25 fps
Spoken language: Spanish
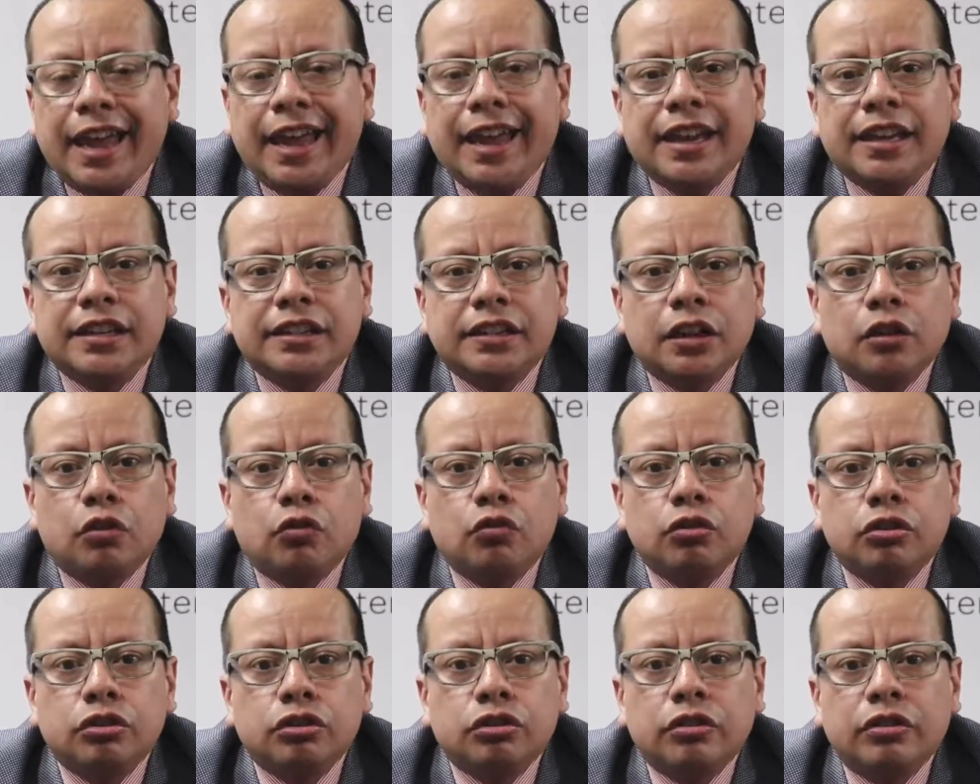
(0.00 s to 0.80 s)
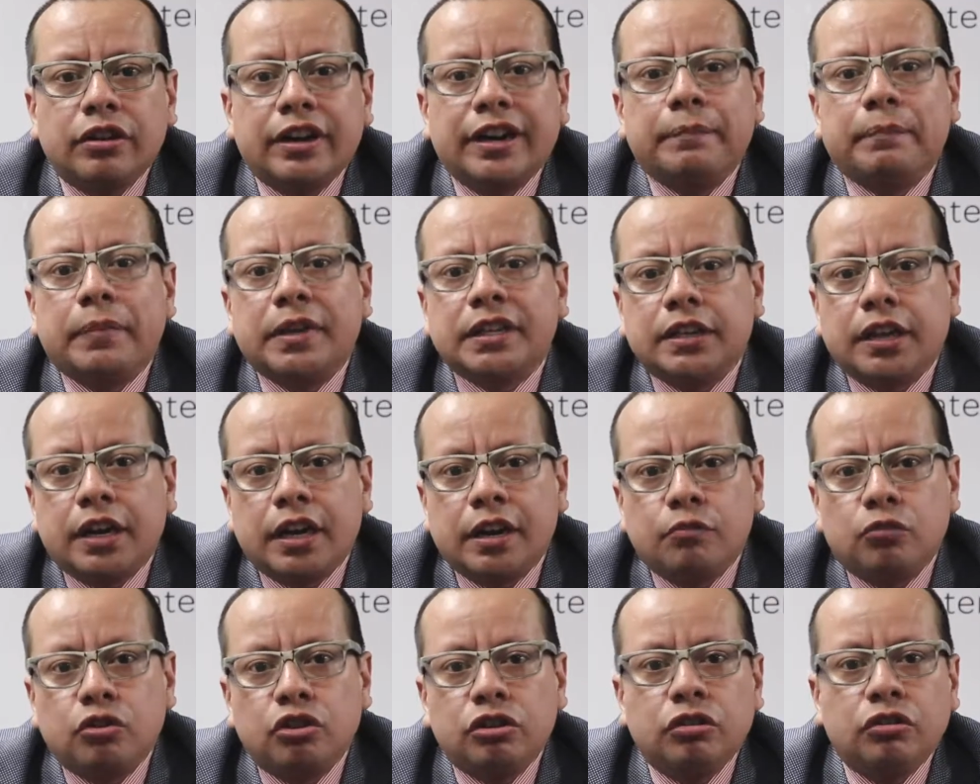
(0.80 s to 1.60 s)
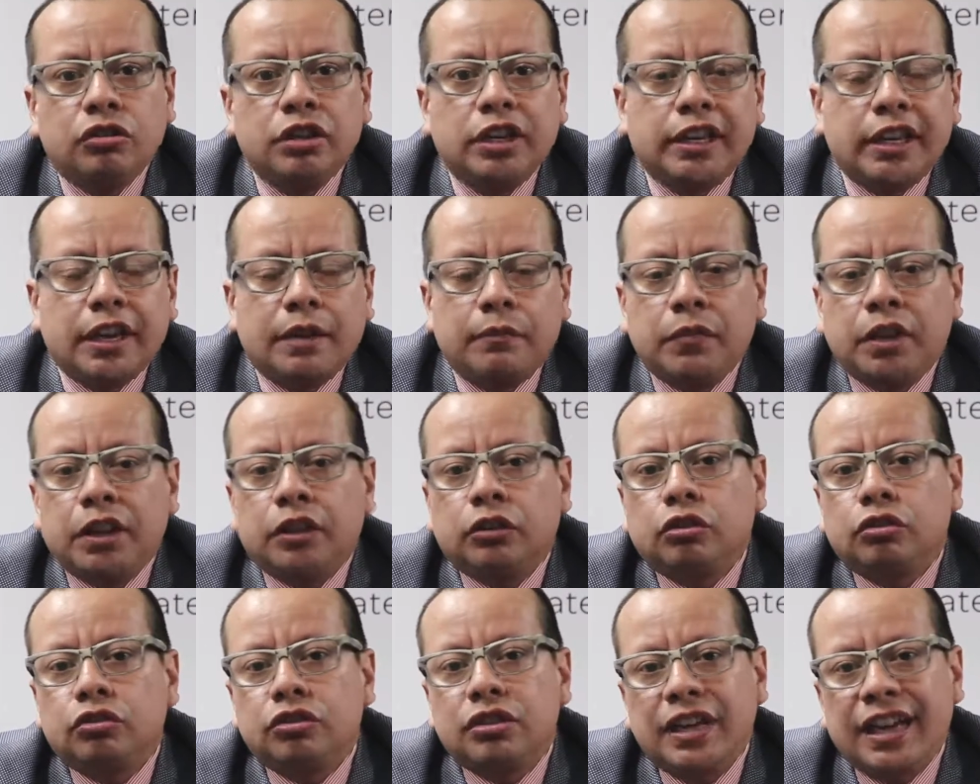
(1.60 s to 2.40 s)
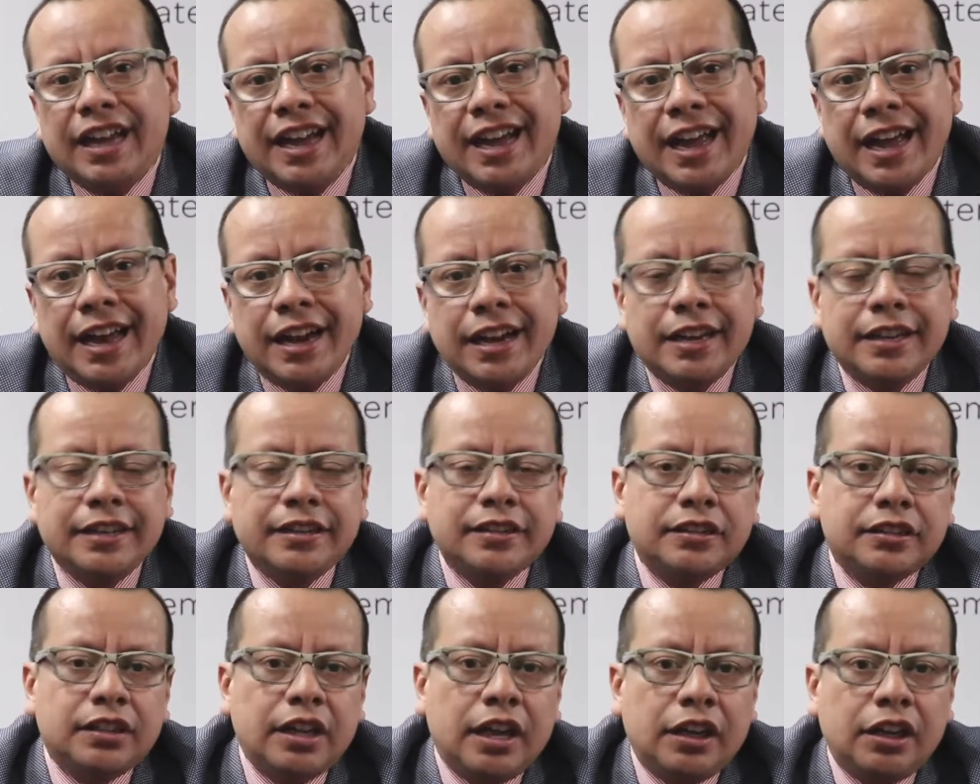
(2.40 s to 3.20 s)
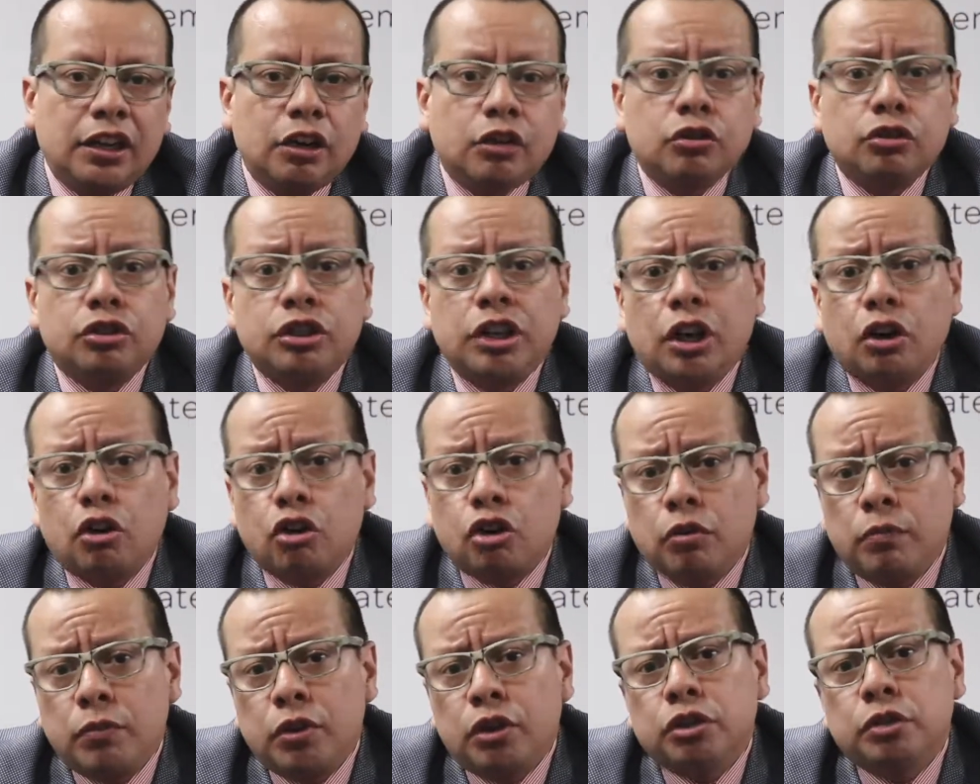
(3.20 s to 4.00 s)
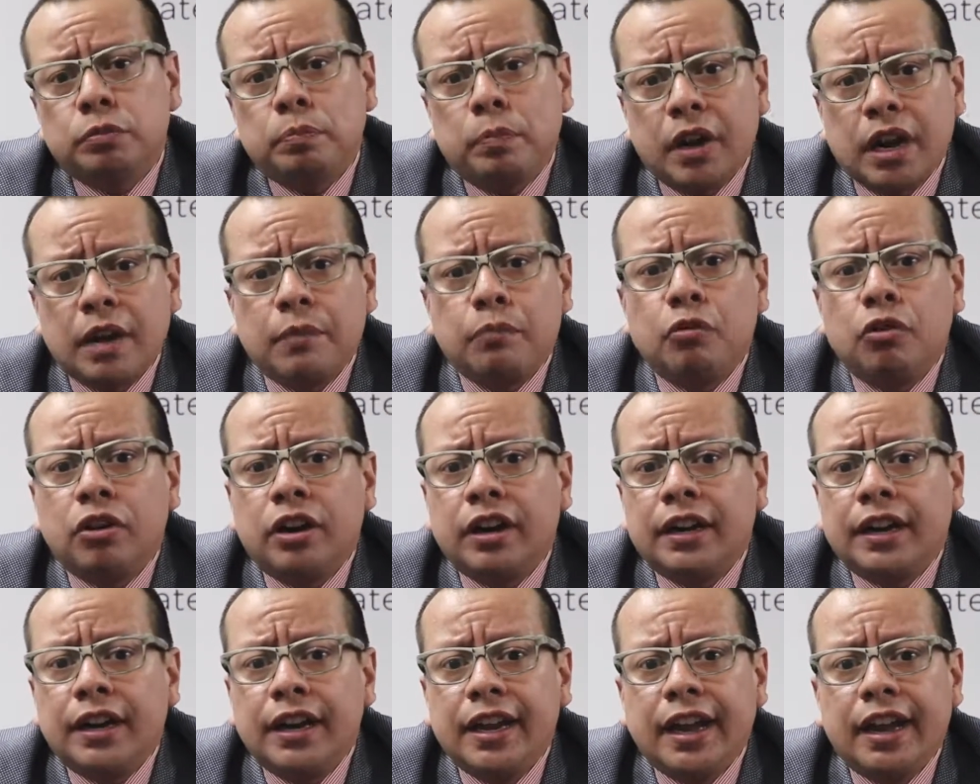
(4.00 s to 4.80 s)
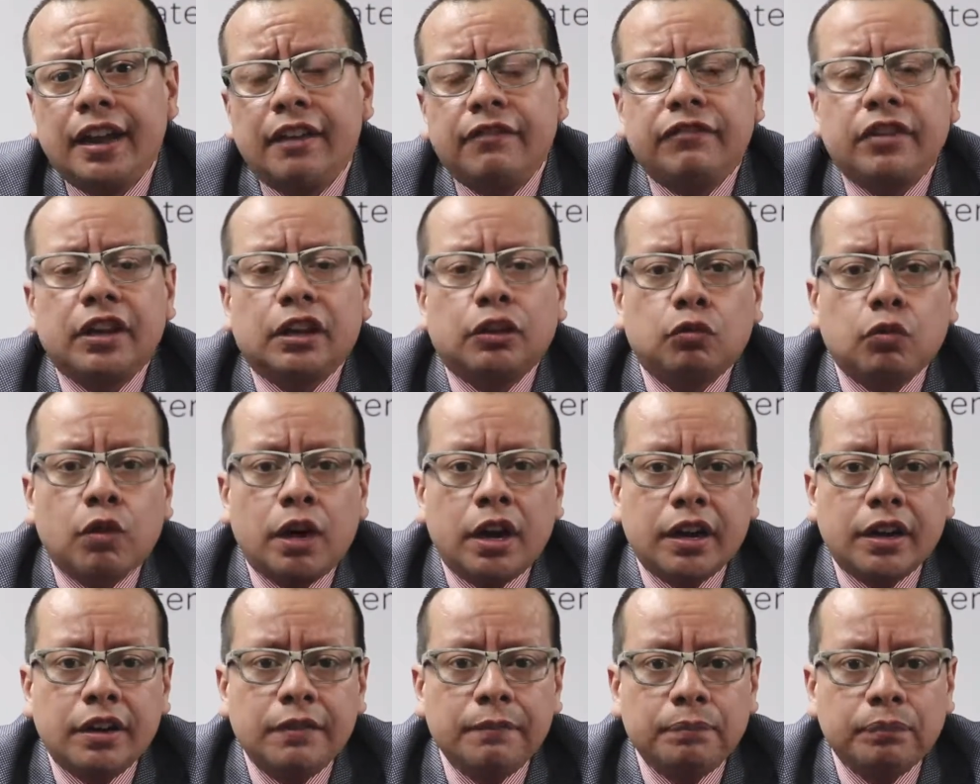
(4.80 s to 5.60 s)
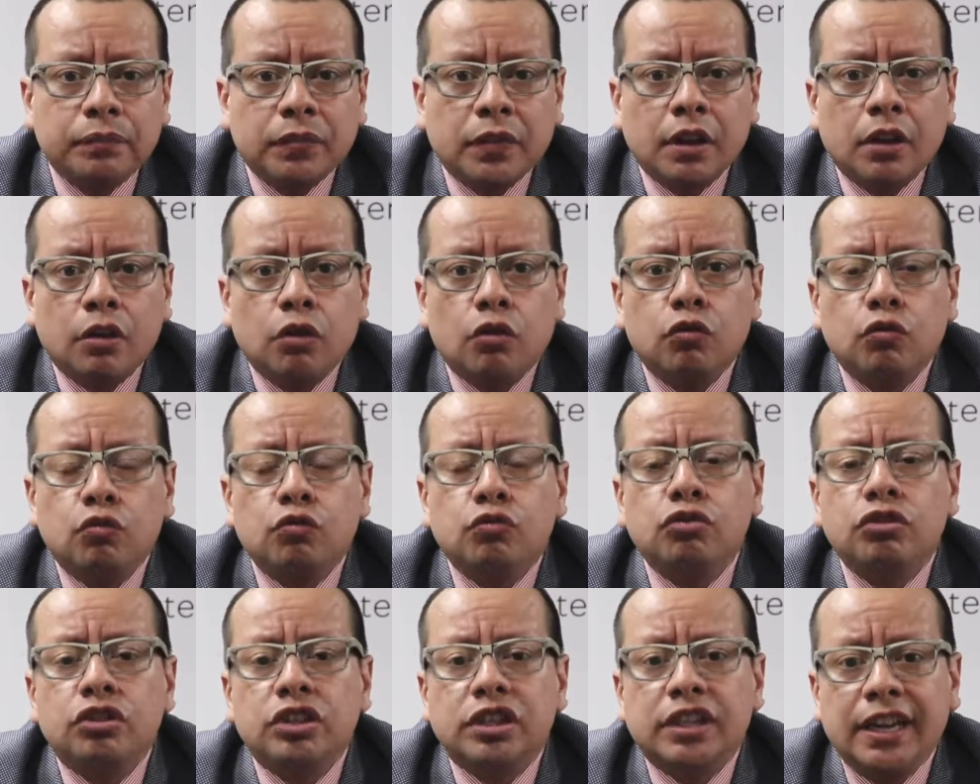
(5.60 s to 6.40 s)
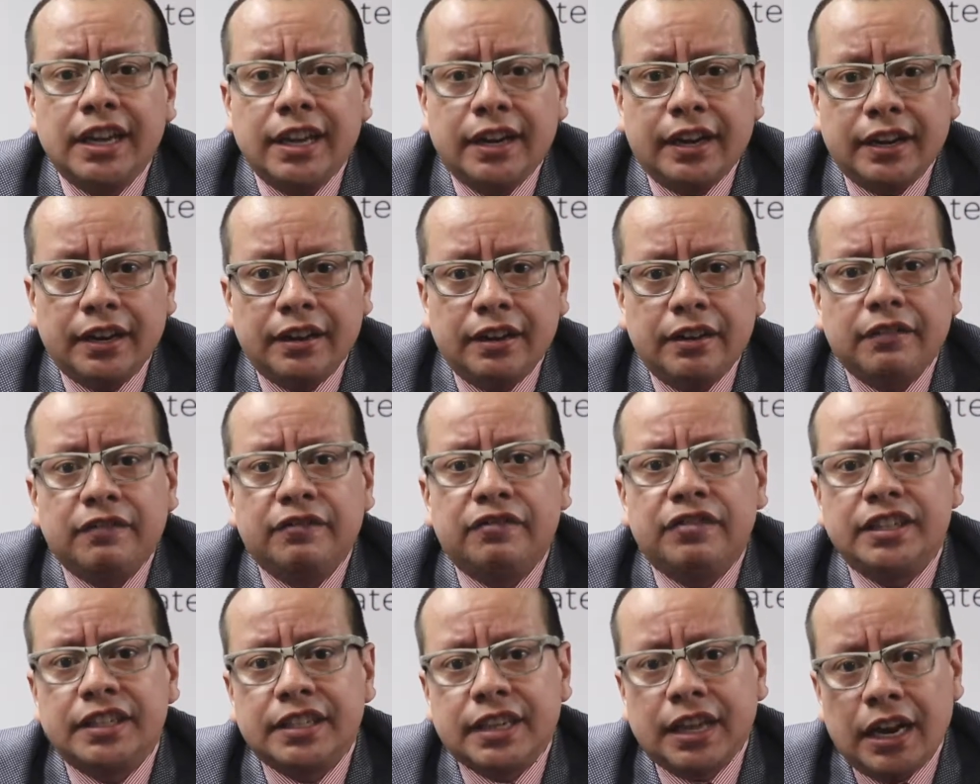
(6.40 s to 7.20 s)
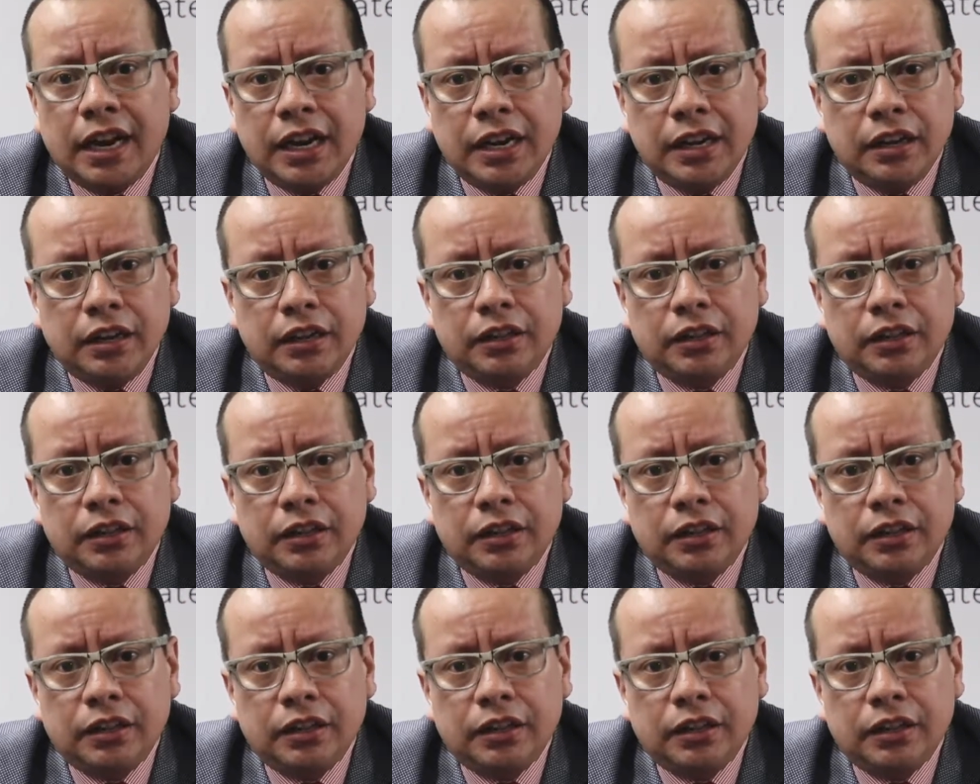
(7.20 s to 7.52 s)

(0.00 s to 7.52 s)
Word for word: En este curso repasaremos los lineamientos legales, técnicos y económicos para poder efectuar un cierre fiscal